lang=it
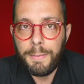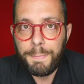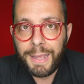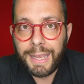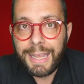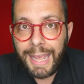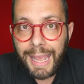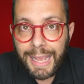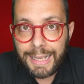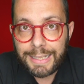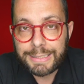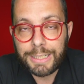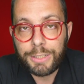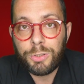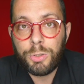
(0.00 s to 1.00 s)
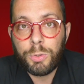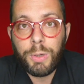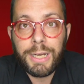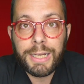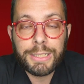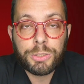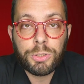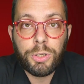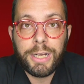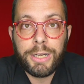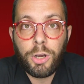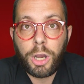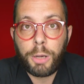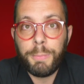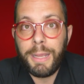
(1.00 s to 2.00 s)
perché secondo quelle che sono le
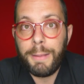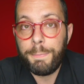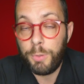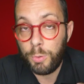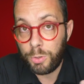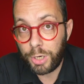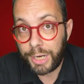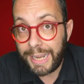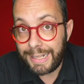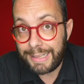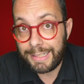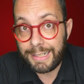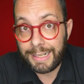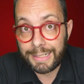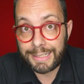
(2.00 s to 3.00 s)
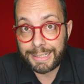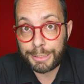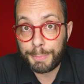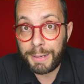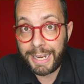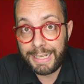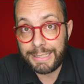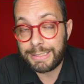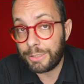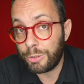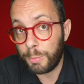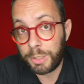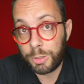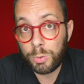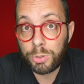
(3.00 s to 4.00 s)
norme più corrette della trasparenza,
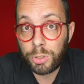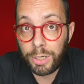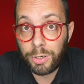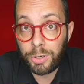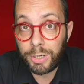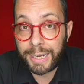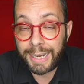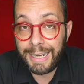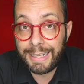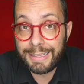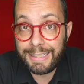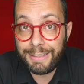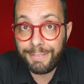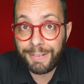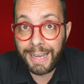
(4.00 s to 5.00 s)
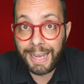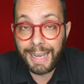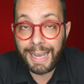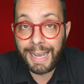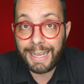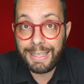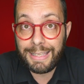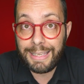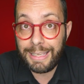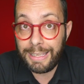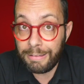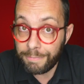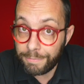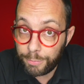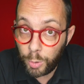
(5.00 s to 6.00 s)
soprattutto relativa agli
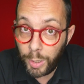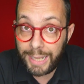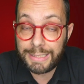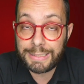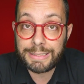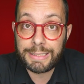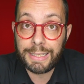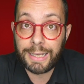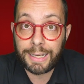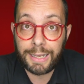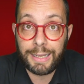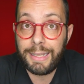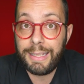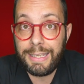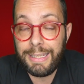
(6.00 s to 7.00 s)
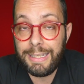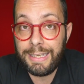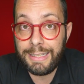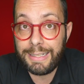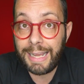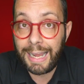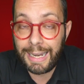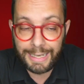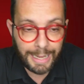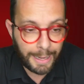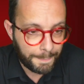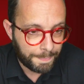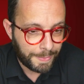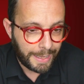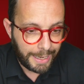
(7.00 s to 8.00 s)
influencer in
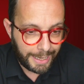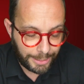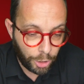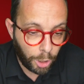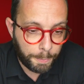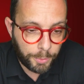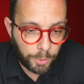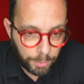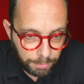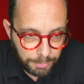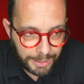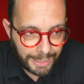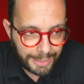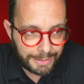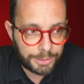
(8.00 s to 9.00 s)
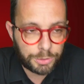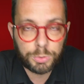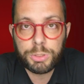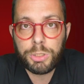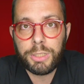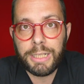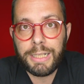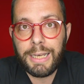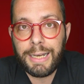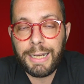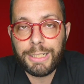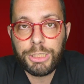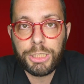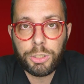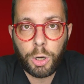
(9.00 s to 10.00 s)
Italia, e dopo la discussione
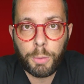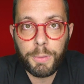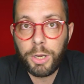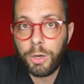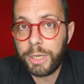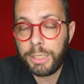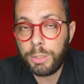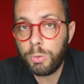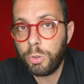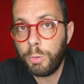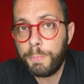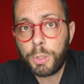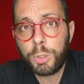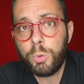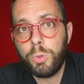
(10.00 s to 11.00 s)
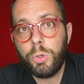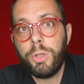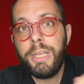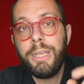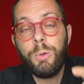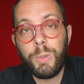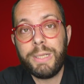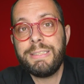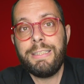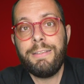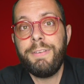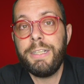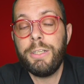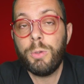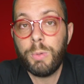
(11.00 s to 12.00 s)
della GCOM ho ritenuto opportuno in questi
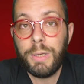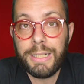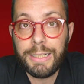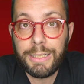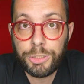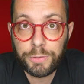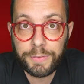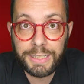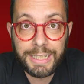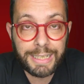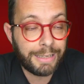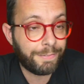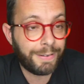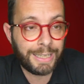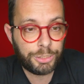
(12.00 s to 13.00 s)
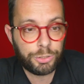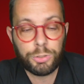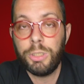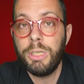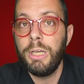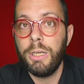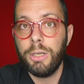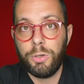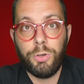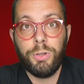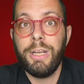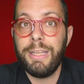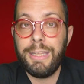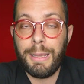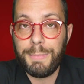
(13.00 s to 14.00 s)
video, quelli del giovedì che faccio
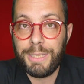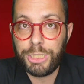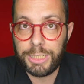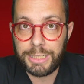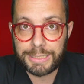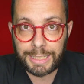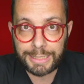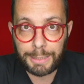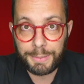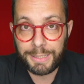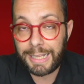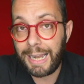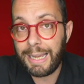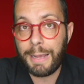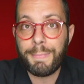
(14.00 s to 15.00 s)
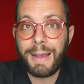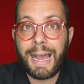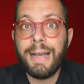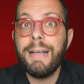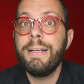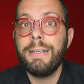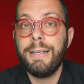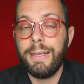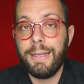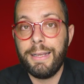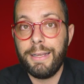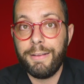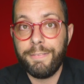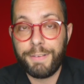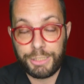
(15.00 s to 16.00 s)
con gli amici di Startup Italia, ma
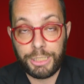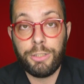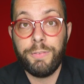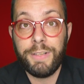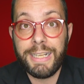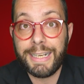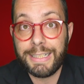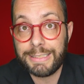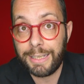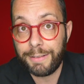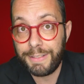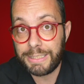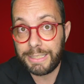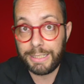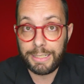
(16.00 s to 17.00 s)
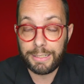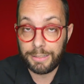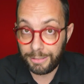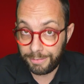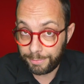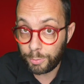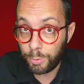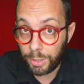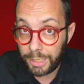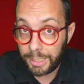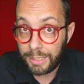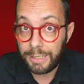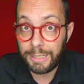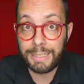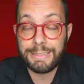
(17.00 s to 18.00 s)
eh, facendo vedere i servizi di The
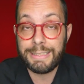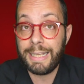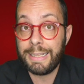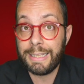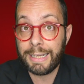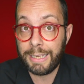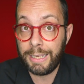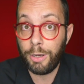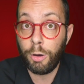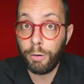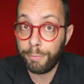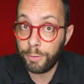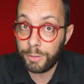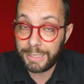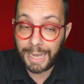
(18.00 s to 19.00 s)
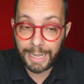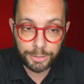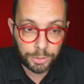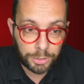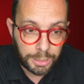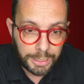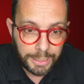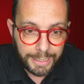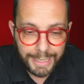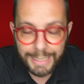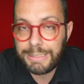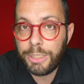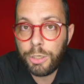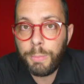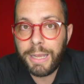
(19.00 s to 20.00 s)
Full, l'azienda che ho fondato, e
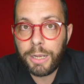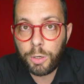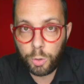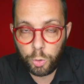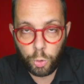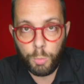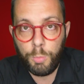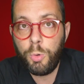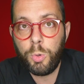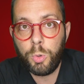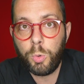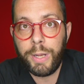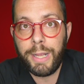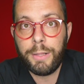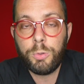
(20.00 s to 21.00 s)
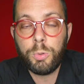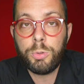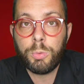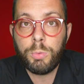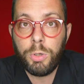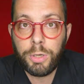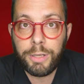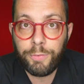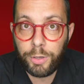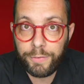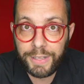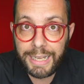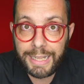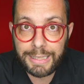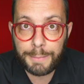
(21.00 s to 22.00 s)
siccome comunque tutto quello che voi
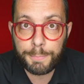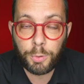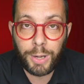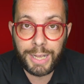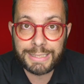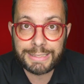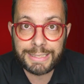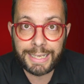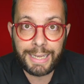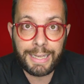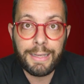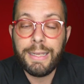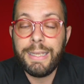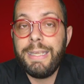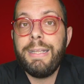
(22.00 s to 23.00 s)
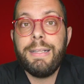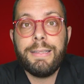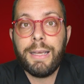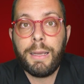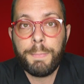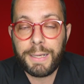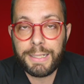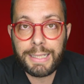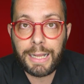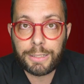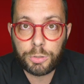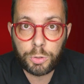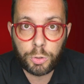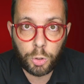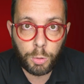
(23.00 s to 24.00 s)
vedete può essere
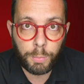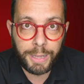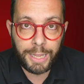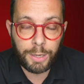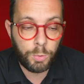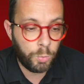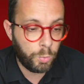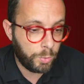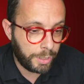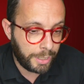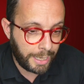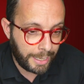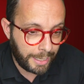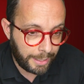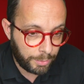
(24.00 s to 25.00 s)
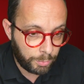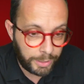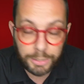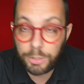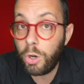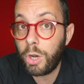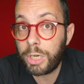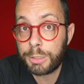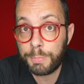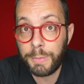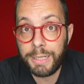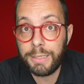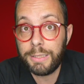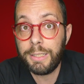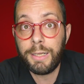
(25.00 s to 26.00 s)
interpretato come un, un
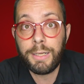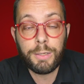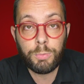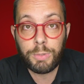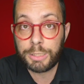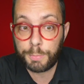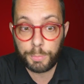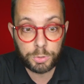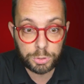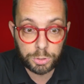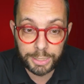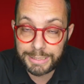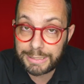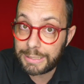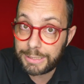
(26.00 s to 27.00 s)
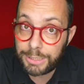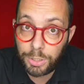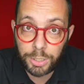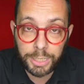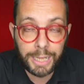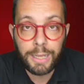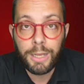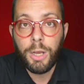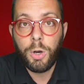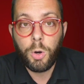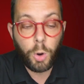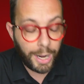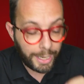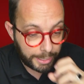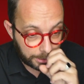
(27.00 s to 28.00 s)
endorsement, una sponsorizzazione
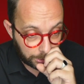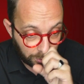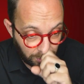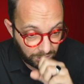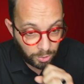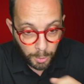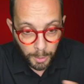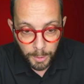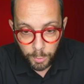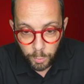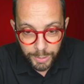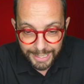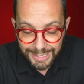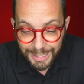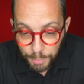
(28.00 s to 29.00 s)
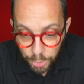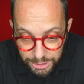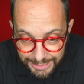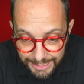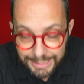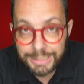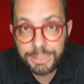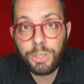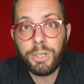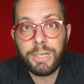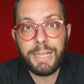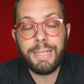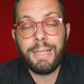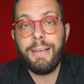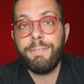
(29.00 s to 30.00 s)
o anche solo una
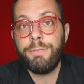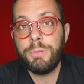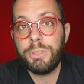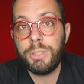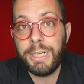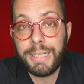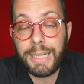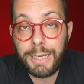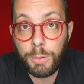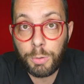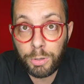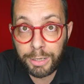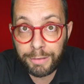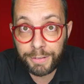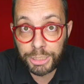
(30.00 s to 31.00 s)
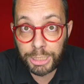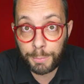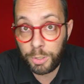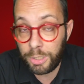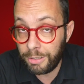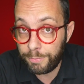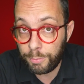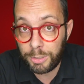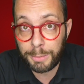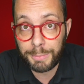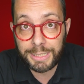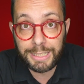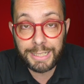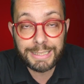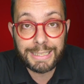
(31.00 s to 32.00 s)
dimostrazione delle funzionalità di quello che facciamo in The Full da
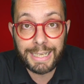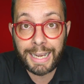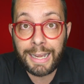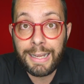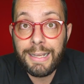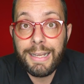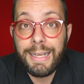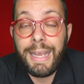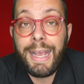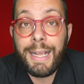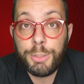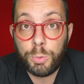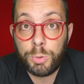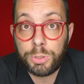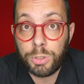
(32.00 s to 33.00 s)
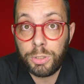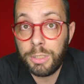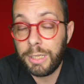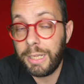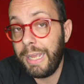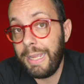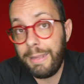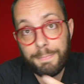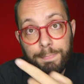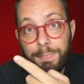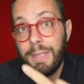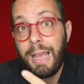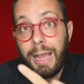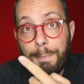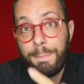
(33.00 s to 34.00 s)
mattina a sera, è giusto che
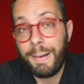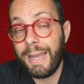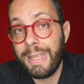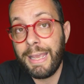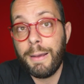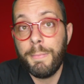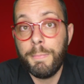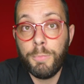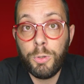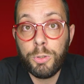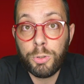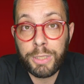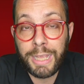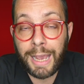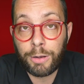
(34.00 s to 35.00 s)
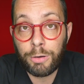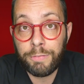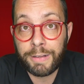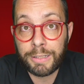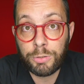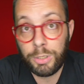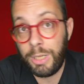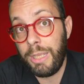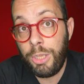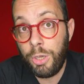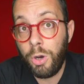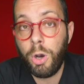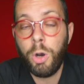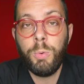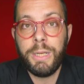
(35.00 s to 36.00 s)
appaia molto chiaro il fatto che
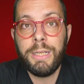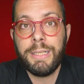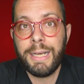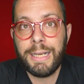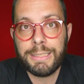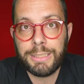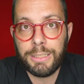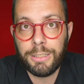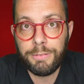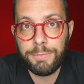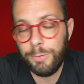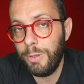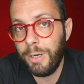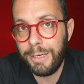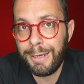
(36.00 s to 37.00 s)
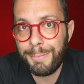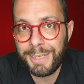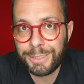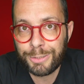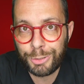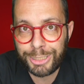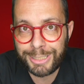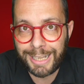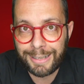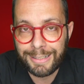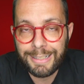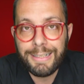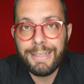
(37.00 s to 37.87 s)
io ho un interesse in The Full, la mia società.